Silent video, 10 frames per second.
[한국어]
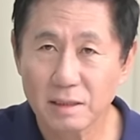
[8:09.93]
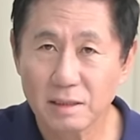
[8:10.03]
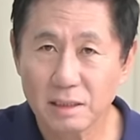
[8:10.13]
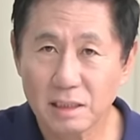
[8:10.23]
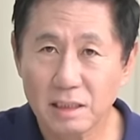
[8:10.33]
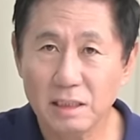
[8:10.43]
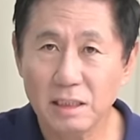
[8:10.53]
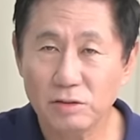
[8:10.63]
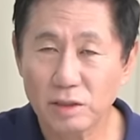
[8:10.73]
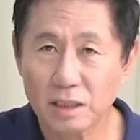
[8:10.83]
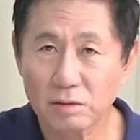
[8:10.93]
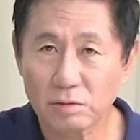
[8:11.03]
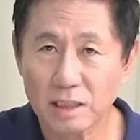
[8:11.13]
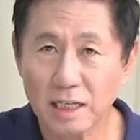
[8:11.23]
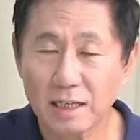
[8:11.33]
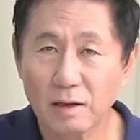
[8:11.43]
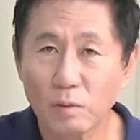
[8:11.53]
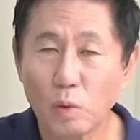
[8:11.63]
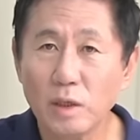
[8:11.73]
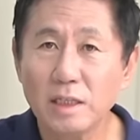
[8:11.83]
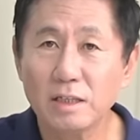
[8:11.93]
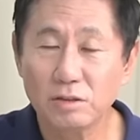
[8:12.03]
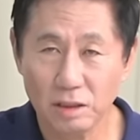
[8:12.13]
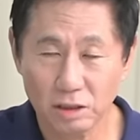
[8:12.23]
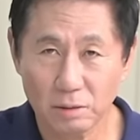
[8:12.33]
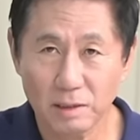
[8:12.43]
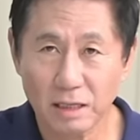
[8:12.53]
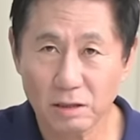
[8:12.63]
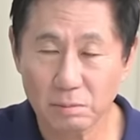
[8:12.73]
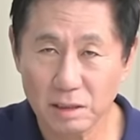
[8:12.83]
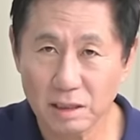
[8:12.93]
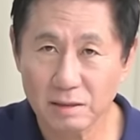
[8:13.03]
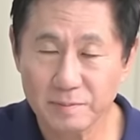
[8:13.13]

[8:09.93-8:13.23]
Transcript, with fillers: 시킨 일 중에서도 자기에게 공이 될 수 있는 것만 할 겁니다.